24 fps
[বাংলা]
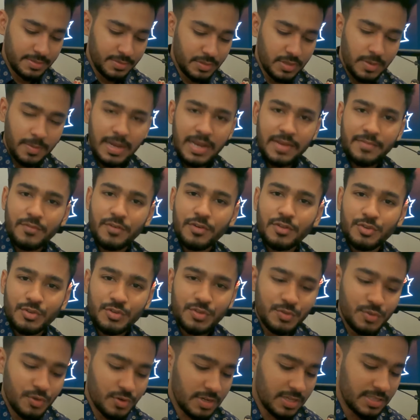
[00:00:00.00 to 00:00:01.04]
তো আমার হেডফোনের
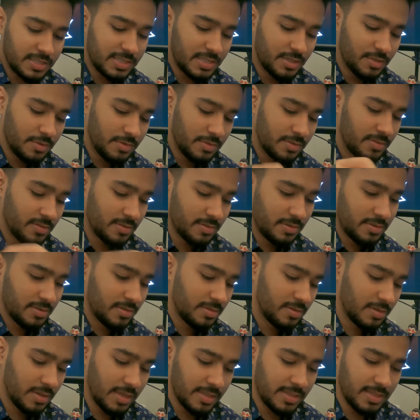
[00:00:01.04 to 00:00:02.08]
যদিও দরকার ছিল
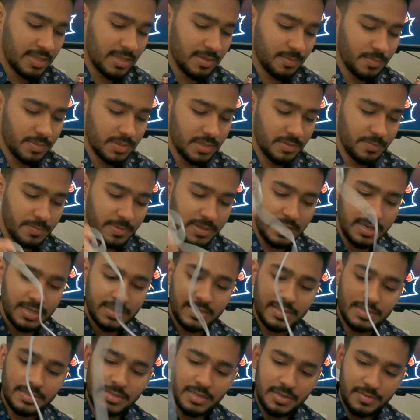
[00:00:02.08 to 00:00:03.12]
কেনা লাগবে না পেয়ে
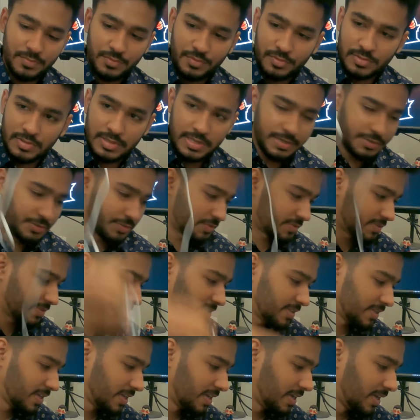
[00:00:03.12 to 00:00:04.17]
গেছে একটা হেডফোন নাইস
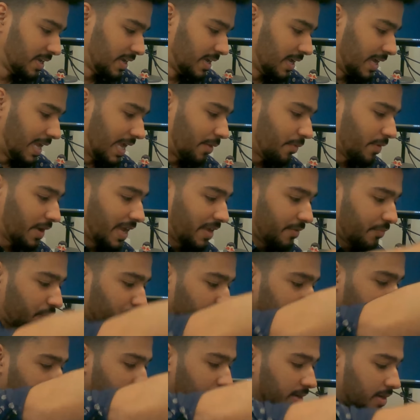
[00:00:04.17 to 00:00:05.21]
এবং এই
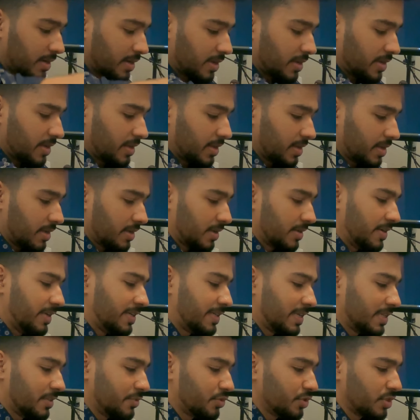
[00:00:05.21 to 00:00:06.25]
ফোনের
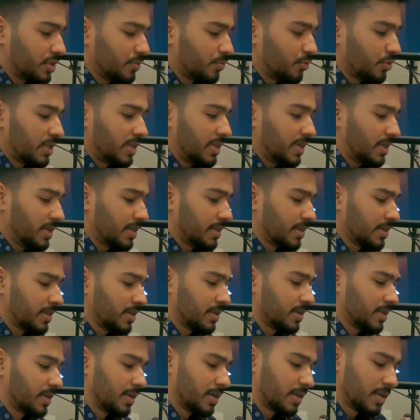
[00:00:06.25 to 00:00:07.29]
ডিটেলস যদি বলি
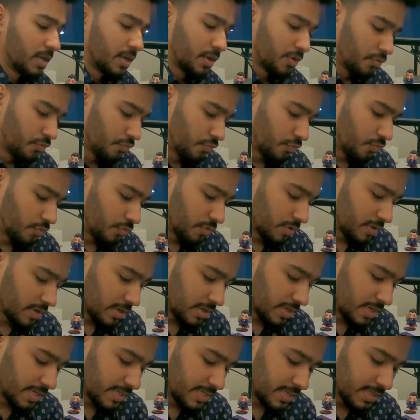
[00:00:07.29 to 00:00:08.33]

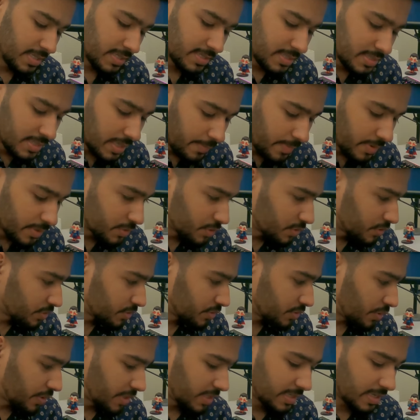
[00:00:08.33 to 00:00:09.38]
ফোনটার ডিটেলস আমার
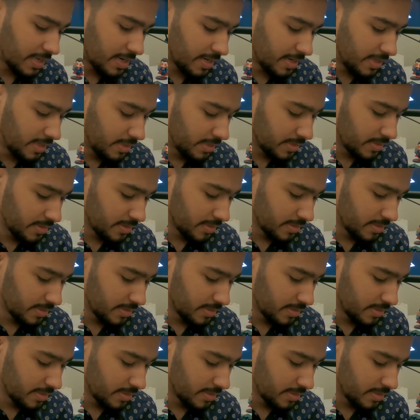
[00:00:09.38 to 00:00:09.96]
সঠিক জানা নেই